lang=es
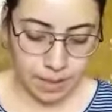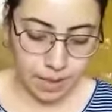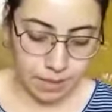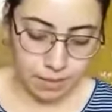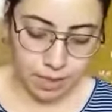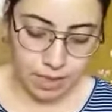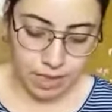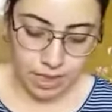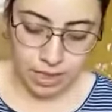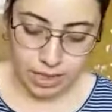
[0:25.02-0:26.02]
El libro
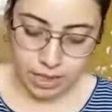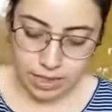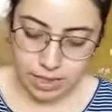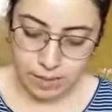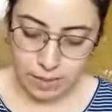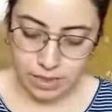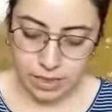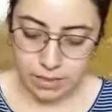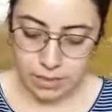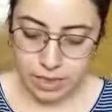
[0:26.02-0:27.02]
decía, las
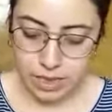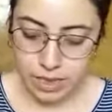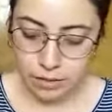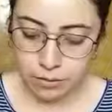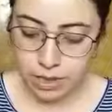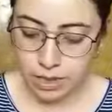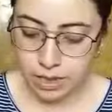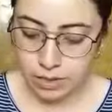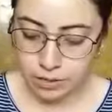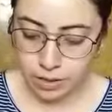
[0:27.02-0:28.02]
serpientes boas
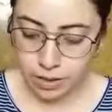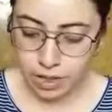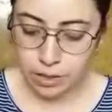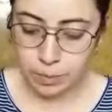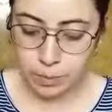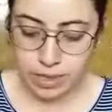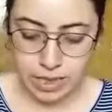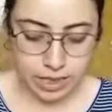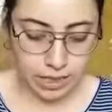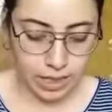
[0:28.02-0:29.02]
engullen a su
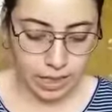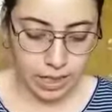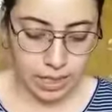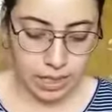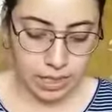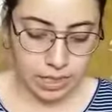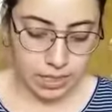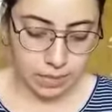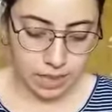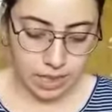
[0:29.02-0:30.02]
presa entera
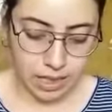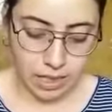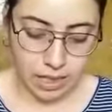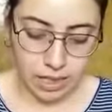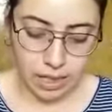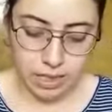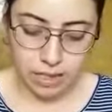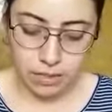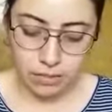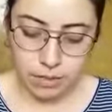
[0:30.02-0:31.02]
sin masticarla,
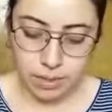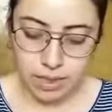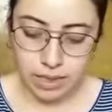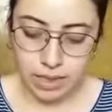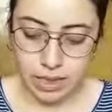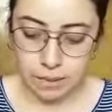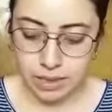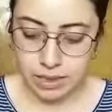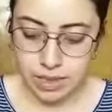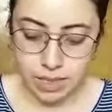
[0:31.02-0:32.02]
así duermen
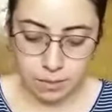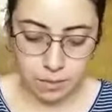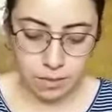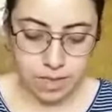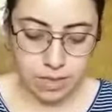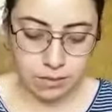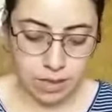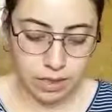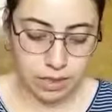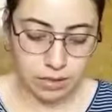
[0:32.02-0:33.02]
tranquilamente sin moverse
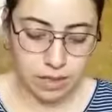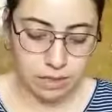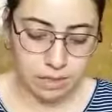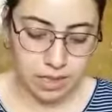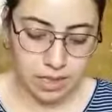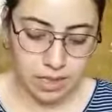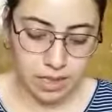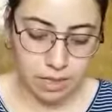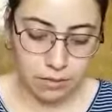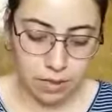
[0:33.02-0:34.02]
durante los seis meses
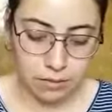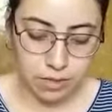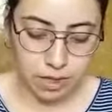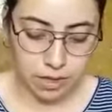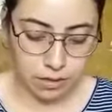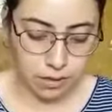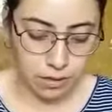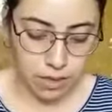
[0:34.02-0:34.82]
que dura su digestión.